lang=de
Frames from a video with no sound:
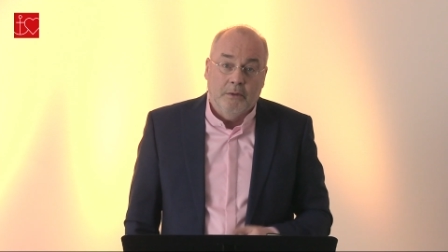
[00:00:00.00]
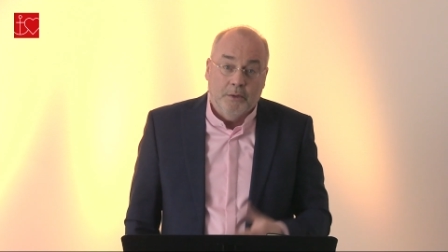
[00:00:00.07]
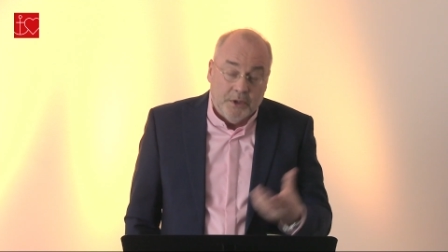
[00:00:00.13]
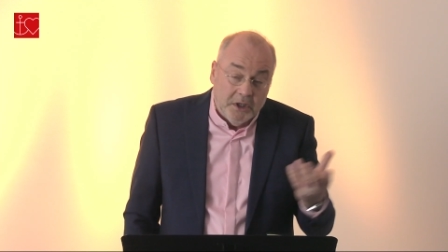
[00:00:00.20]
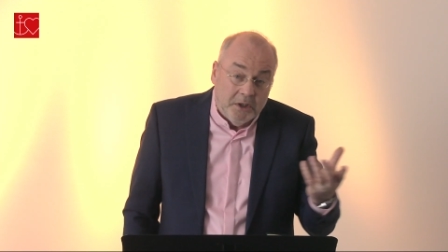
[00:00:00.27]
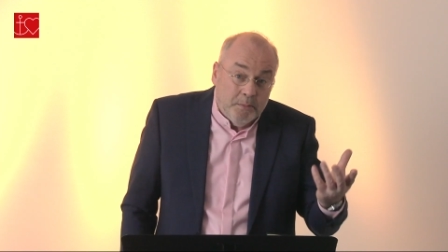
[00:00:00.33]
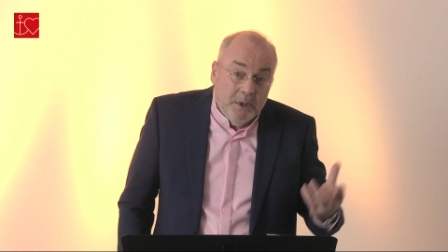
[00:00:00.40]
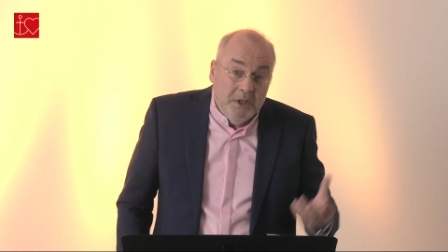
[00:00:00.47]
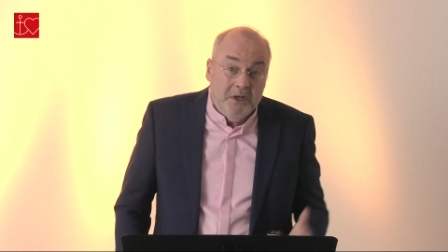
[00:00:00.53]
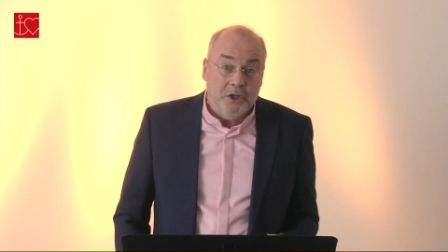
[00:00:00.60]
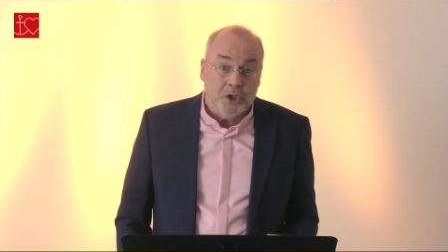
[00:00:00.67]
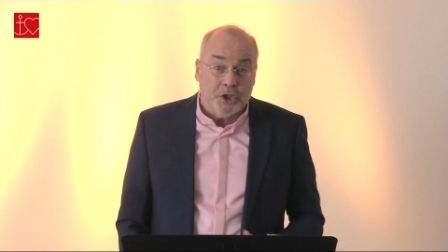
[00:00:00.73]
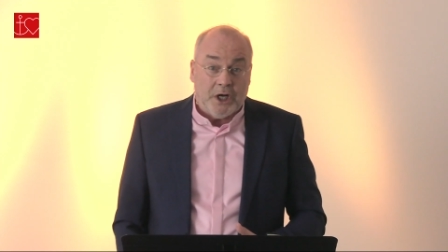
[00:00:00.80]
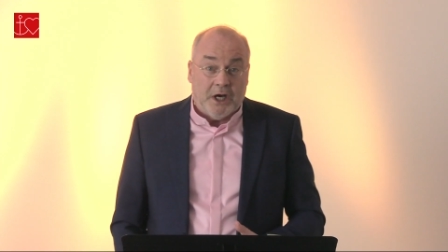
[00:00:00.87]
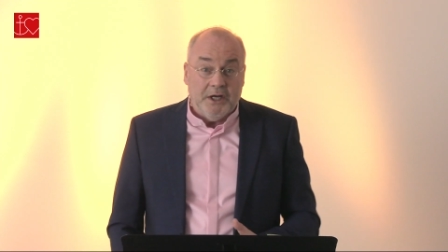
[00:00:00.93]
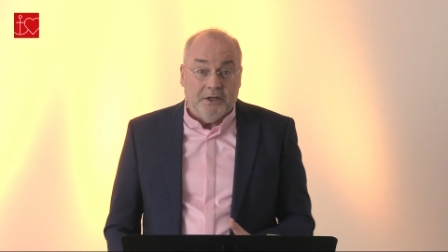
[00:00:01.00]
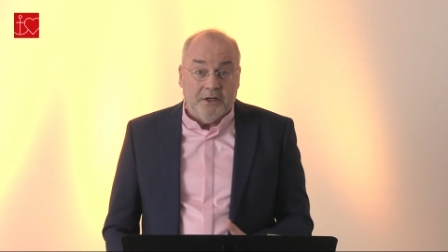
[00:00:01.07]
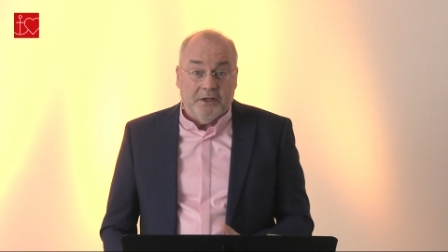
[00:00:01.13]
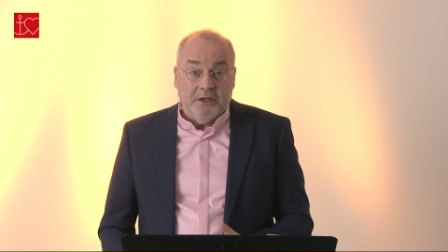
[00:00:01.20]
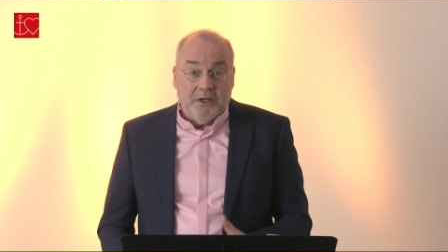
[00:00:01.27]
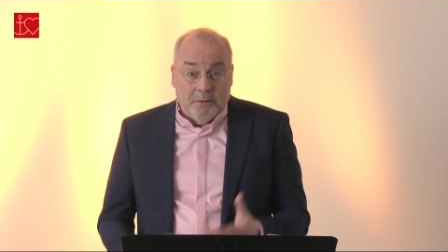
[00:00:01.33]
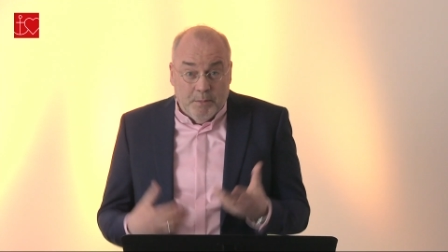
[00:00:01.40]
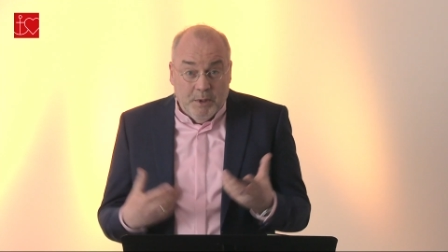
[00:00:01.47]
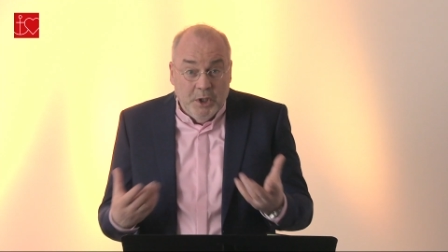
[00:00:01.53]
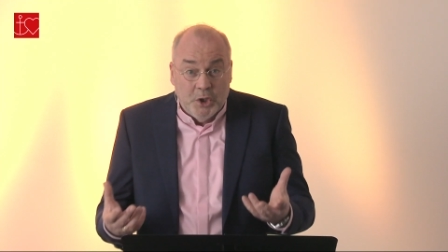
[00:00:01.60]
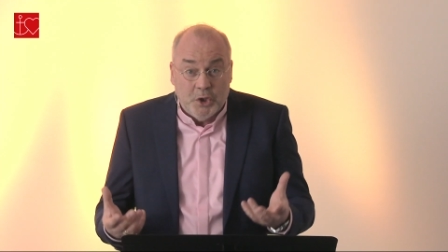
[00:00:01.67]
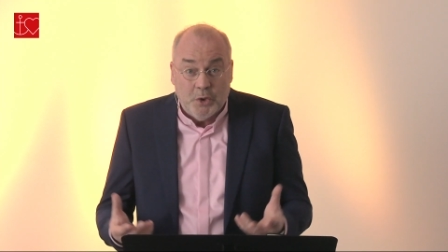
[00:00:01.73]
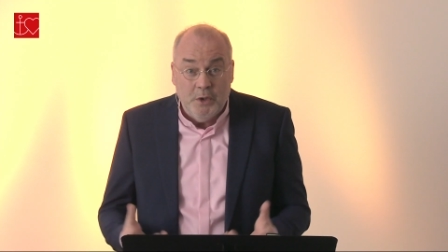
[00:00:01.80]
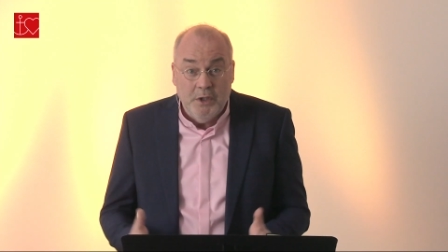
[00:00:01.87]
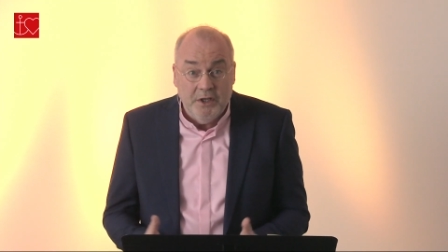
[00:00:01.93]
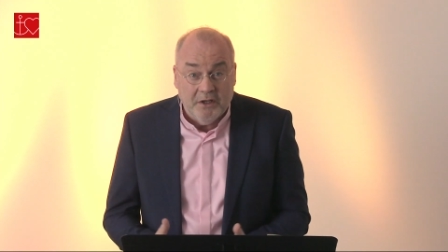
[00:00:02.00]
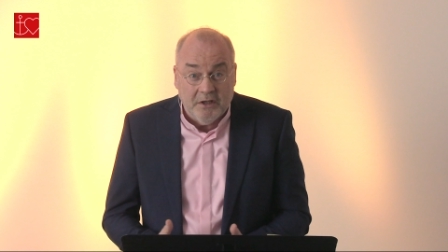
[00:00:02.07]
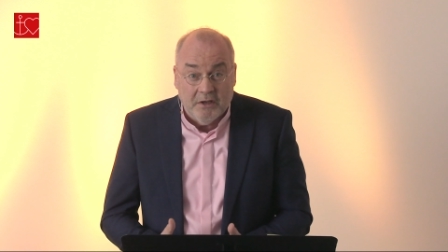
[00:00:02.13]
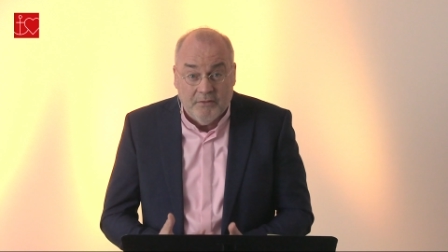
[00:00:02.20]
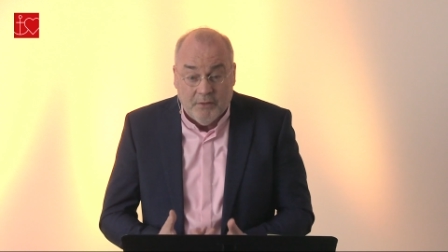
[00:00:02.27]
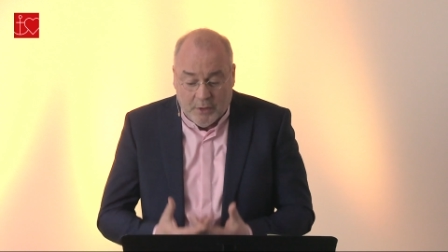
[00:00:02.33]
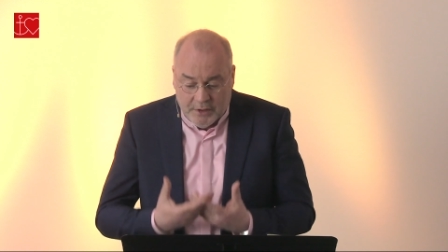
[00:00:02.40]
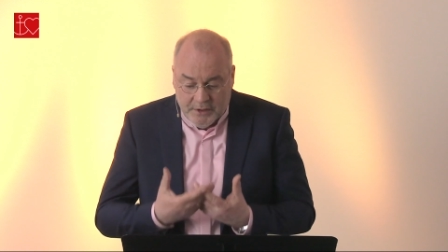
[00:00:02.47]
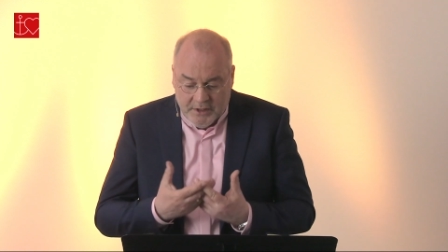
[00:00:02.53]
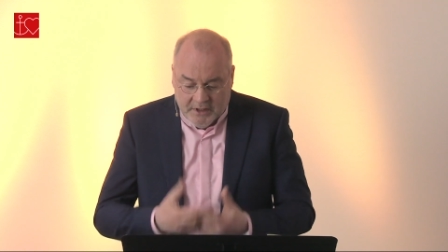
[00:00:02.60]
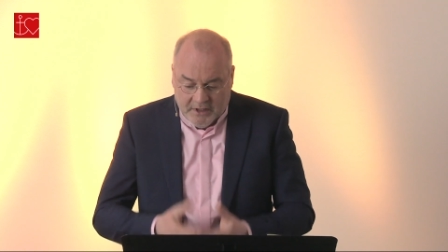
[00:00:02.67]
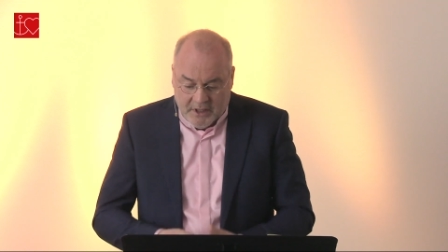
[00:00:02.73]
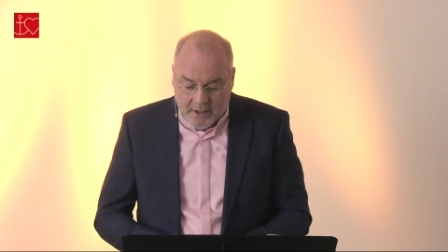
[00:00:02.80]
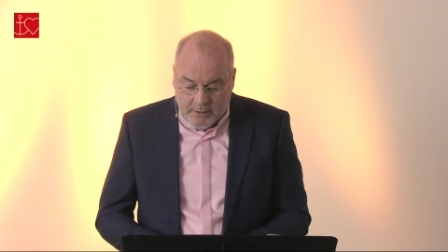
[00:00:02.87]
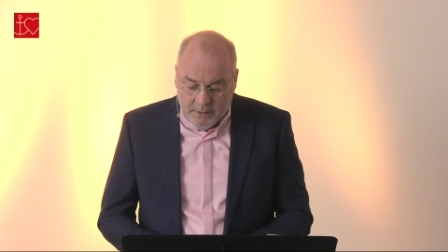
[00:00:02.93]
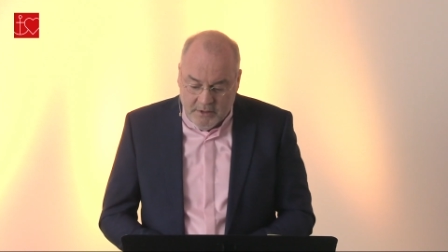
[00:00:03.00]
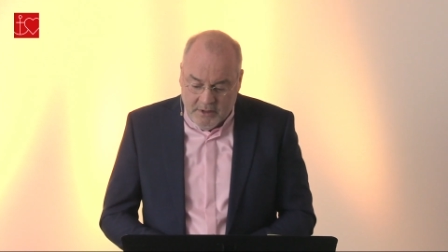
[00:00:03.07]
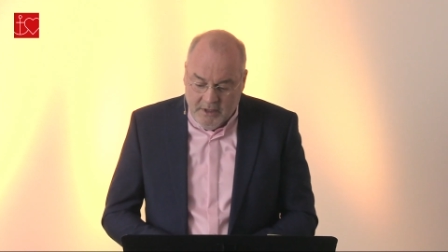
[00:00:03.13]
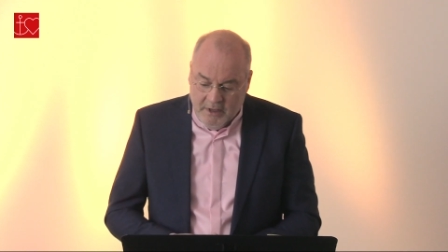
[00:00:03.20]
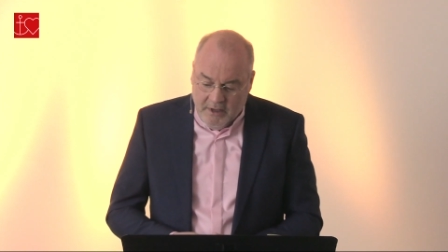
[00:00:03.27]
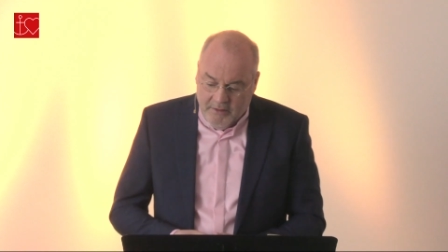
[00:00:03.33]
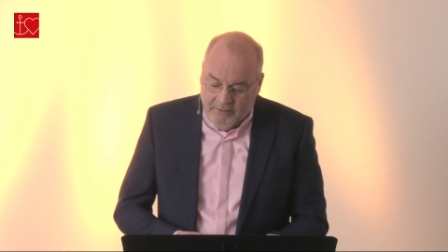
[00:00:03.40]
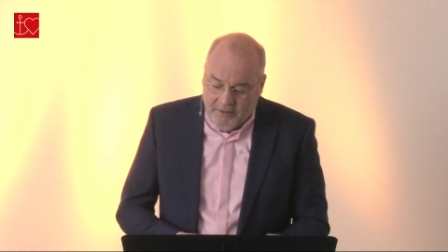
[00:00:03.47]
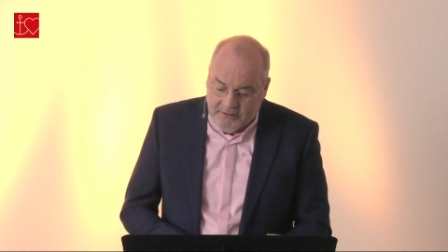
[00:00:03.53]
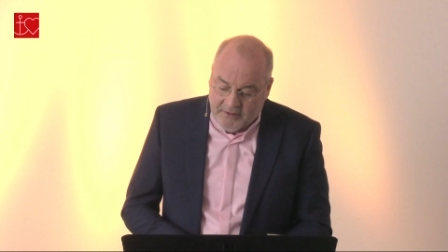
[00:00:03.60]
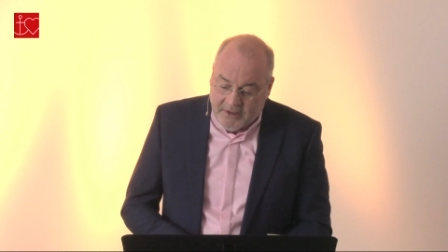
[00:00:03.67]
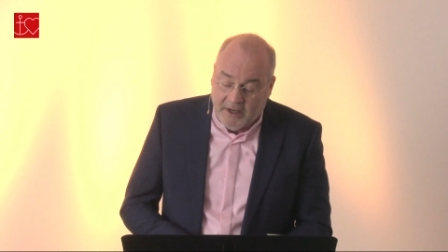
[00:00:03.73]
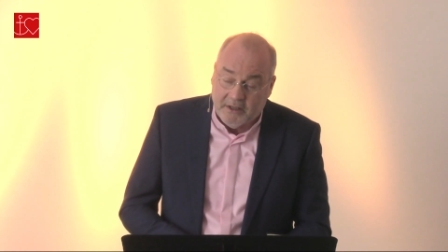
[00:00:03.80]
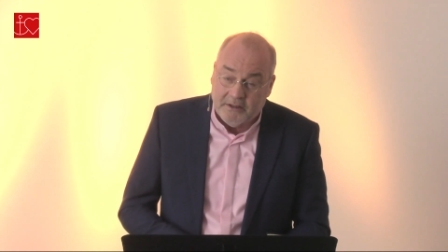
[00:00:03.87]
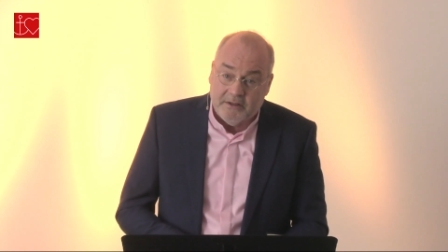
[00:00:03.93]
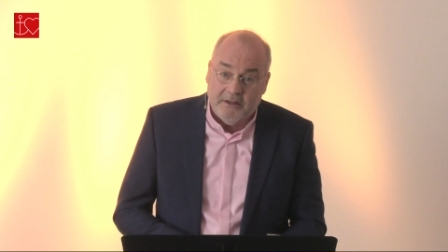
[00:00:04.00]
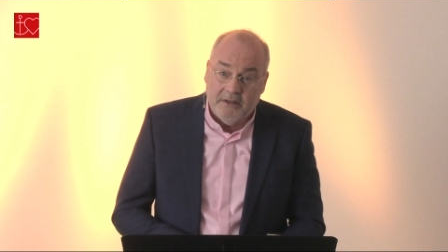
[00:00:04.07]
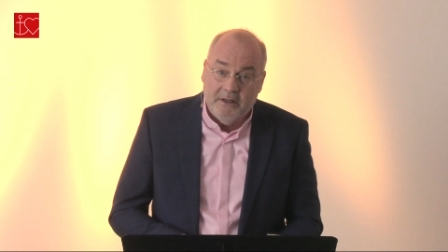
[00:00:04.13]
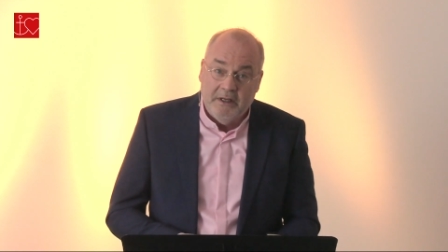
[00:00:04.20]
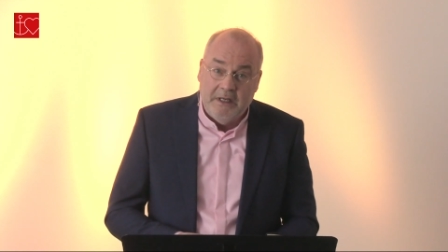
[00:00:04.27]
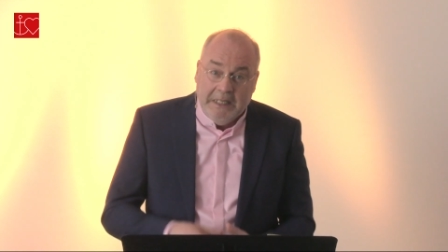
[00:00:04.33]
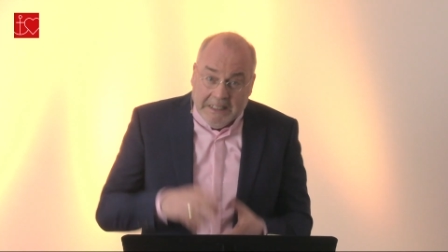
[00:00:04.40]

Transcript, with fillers: oder ich bin gescheitert, ich bin schuldig geworden, ich habe versagt.